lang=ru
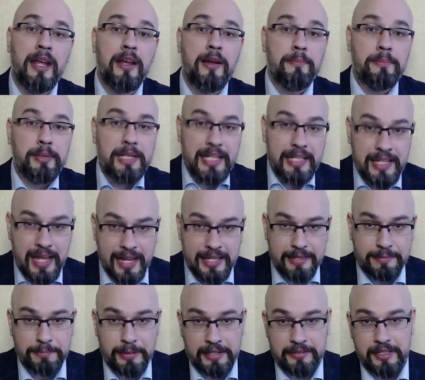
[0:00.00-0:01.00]

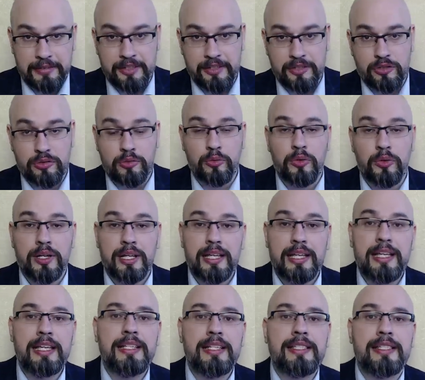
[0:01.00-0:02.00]
принять повестку
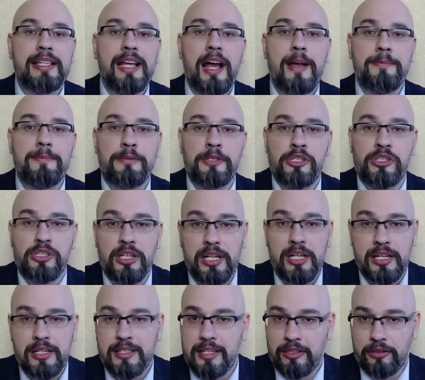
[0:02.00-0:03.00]
и
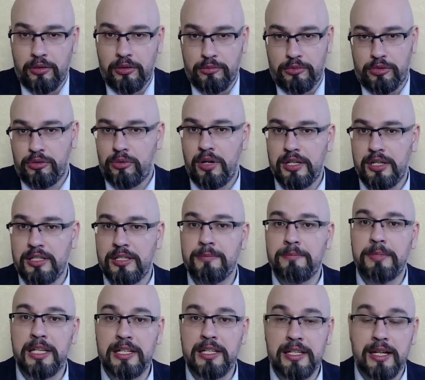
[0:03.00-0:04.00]
сообщить о том, что они
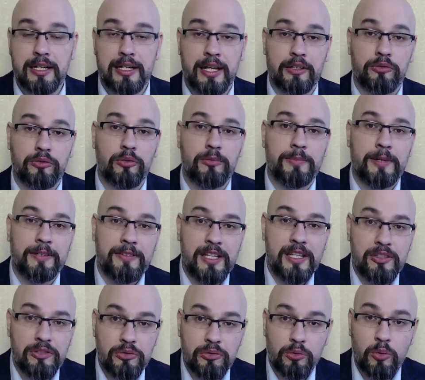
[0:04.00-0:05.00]
приняли эту
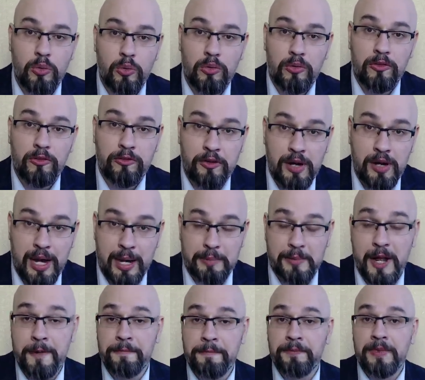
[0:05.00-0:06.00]
повестку вам.
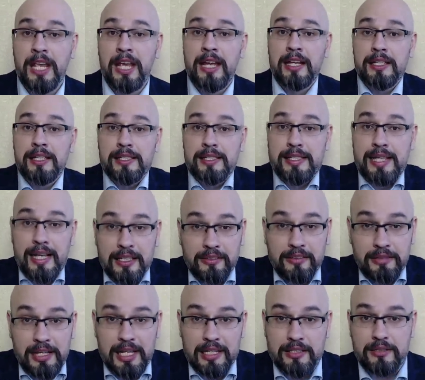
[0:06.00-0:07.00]

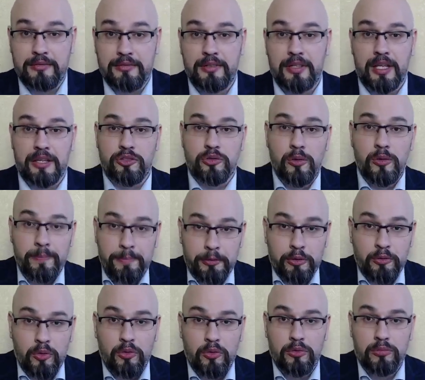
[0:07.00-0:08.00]
Соответственно,
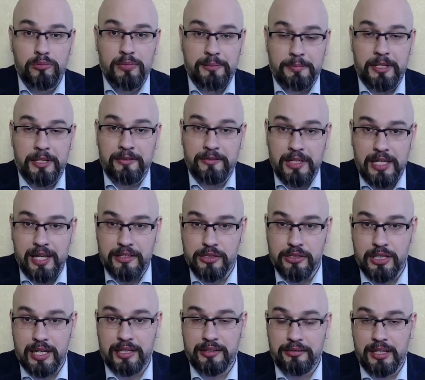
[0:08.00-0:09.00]
супругу мы привлечь
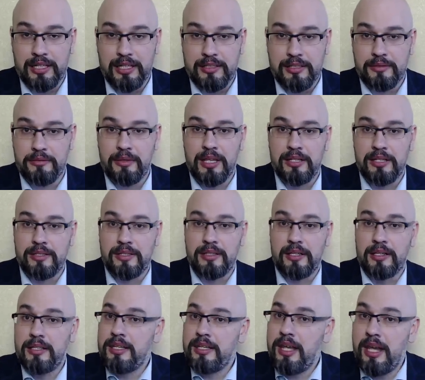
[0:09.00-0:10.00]
к ответственности
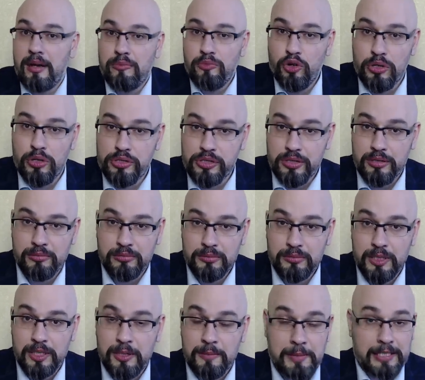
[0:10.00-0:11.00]
не можем,
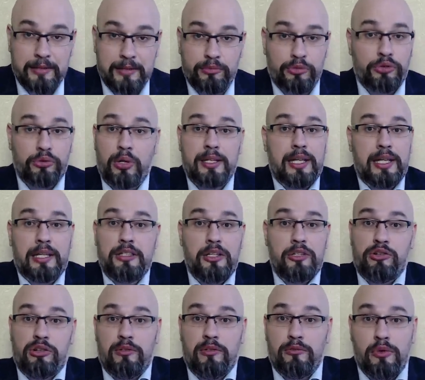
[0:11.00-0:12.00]
потому что она
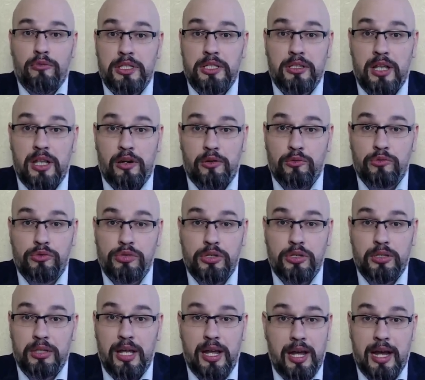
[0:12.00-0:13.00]
ничего не
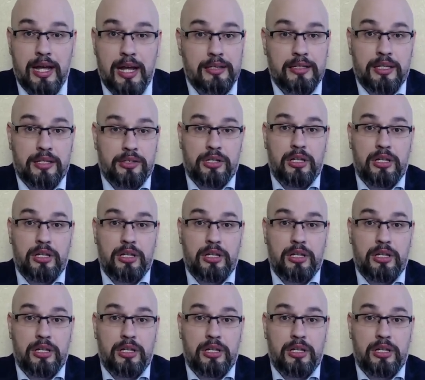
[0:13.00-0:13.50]
нарушила, она же